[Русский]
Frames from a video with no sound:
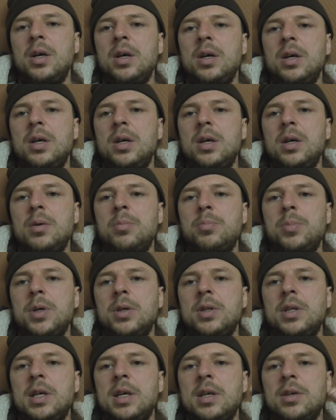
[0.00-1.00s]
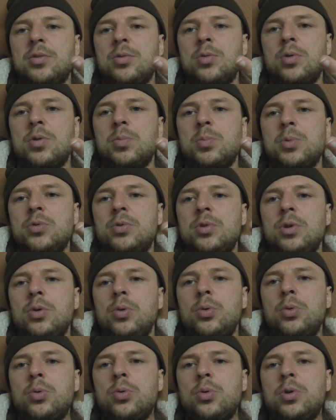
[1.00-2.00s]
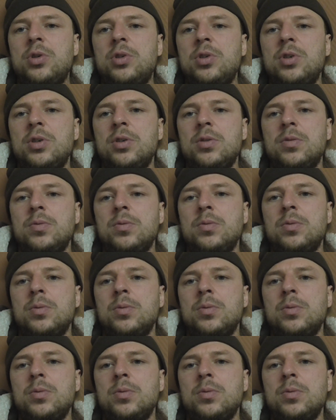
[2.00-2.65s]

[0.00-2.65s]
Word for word: Э, да, я скоро подстригу ногти.